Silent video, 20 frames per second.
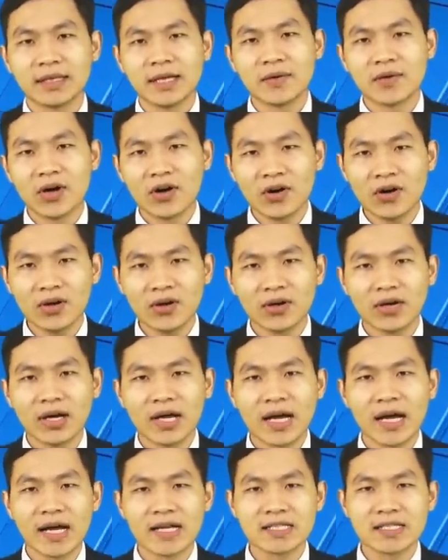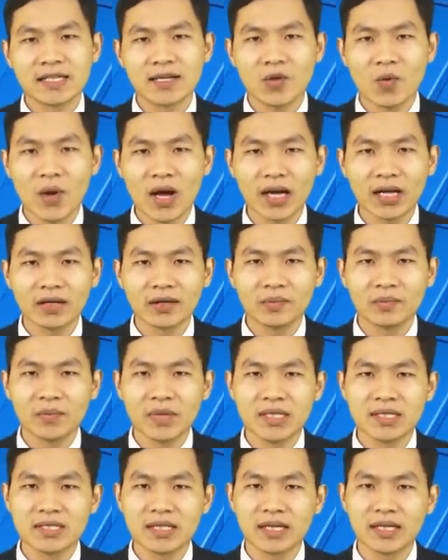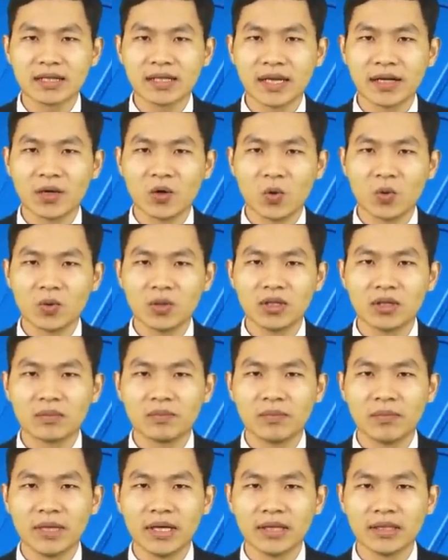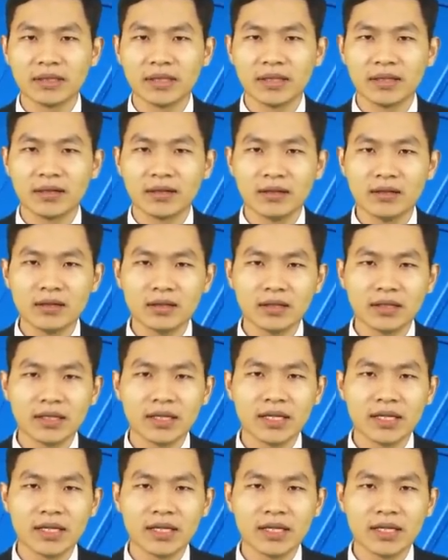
Theo đó, hạ sĩ quan, binh sĩ tại ngũ được miễn tiền cước